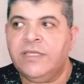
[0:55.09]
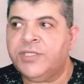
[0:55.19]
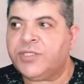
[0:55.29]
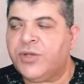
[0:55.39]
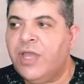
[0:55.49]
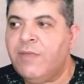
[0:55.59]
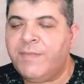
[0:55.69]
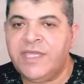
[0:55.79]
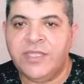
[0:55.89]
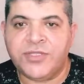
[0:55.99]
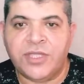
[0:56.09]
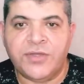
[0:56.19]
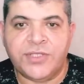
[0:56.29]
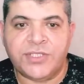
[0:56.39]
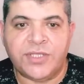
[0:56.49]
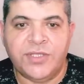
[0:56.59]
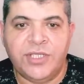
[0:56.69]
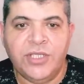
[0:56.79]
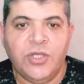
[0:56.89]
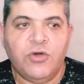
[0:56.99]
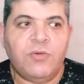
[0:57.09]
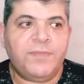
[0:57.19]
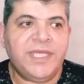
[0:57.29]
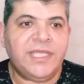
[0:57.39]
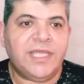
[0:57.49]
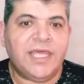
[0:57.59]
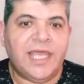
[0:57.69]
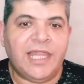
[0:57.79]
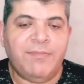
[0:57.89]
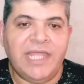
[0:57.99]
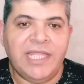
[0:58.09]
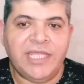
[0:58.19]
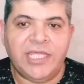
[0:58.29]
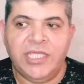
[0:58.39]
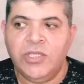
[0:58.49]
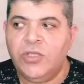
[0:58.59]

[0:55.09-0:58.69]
صراع ما بين التيار الصدري وما بين المالكي